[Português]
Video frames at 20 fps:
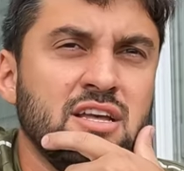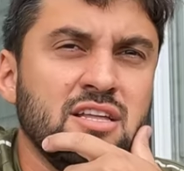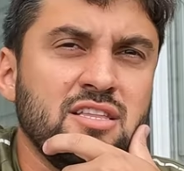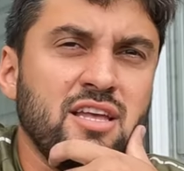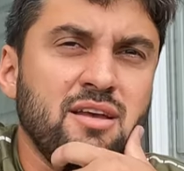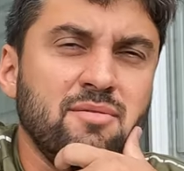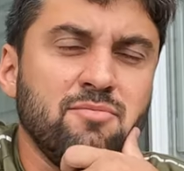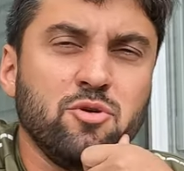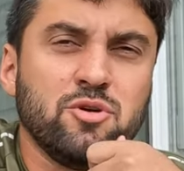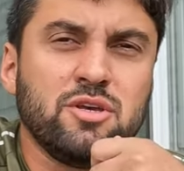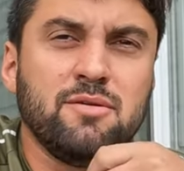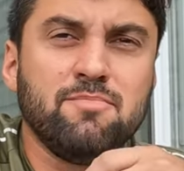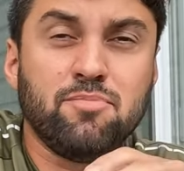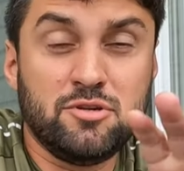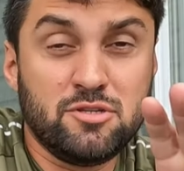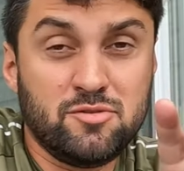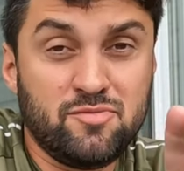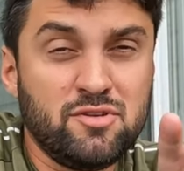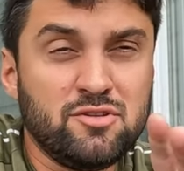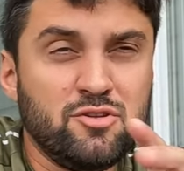Terminou que,
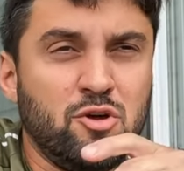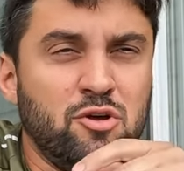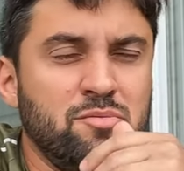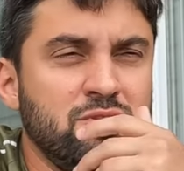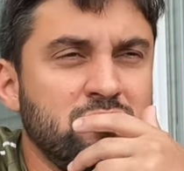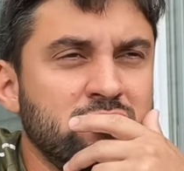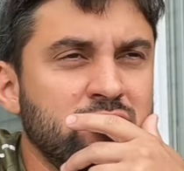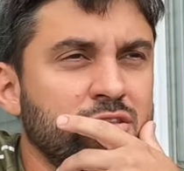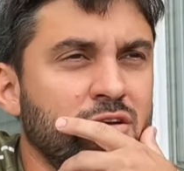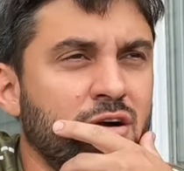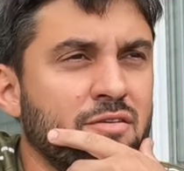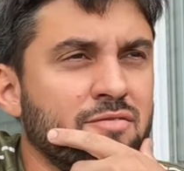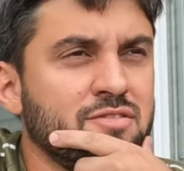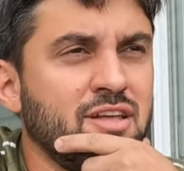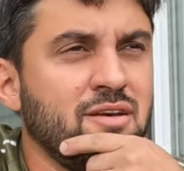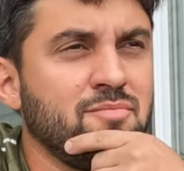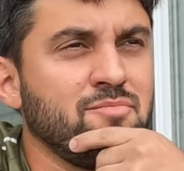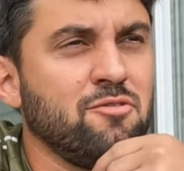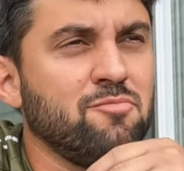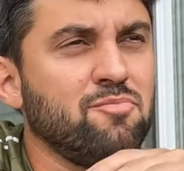pois foi em 2019,
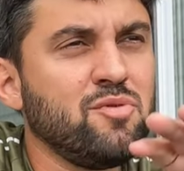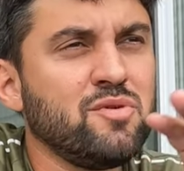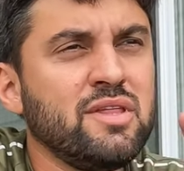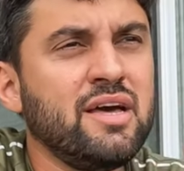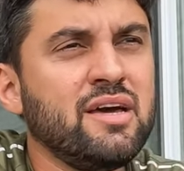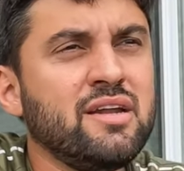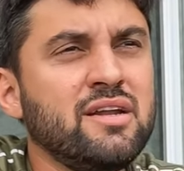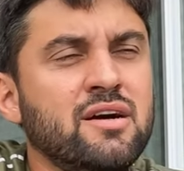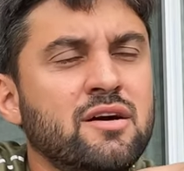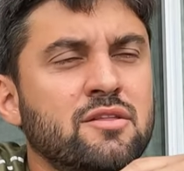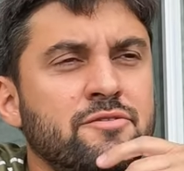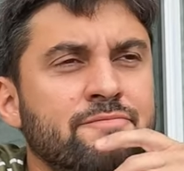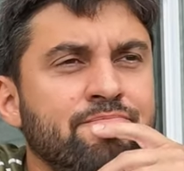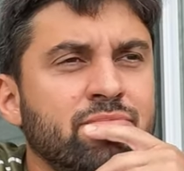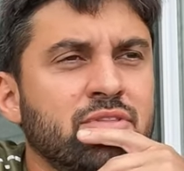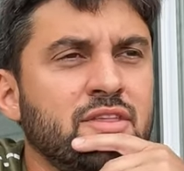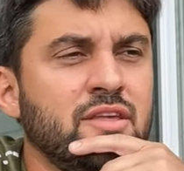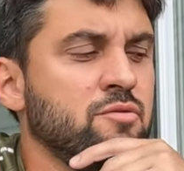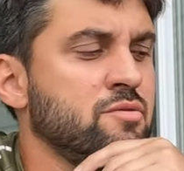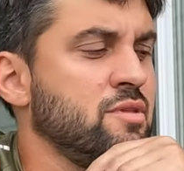terminou ponderando
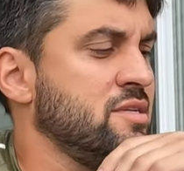e eu